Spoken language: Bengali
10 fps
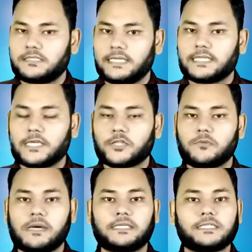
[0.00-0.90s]
চীন কিন্তু
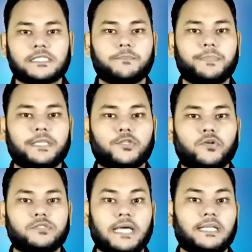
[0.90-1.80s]
বাংলাদেশে বিদ্যুৎ
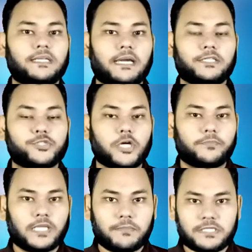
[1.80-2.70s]
ও জ্বালানি খাতে সব
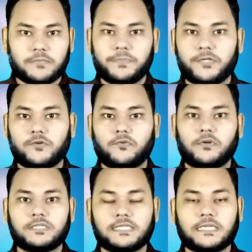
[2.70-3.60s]
থেকে বেশি বিনিয়োগ
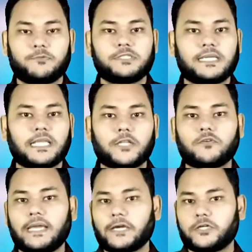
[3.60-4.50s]
করেছে যেমন চীন কিন্তু
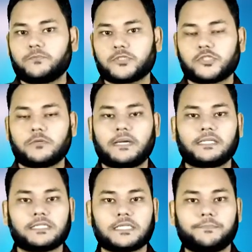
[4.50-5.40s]
এখন পর্যন্ত
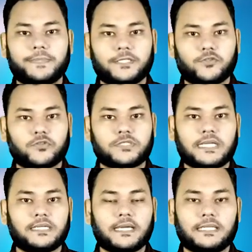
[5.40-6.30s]
বাংলাদেশে বিদ্যুৎ ও
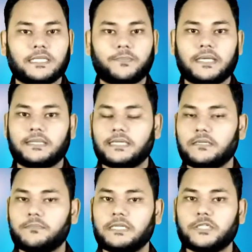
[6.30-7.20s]
জ্বালানি খাতে প্রায় তিন
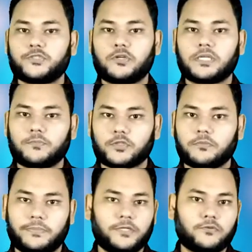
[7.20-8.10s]
বিলিয়ন ডলারের মতন
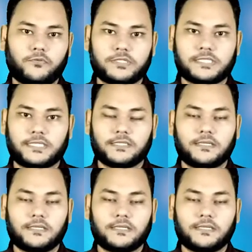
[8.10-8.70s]
বিনিয়োগ করেছে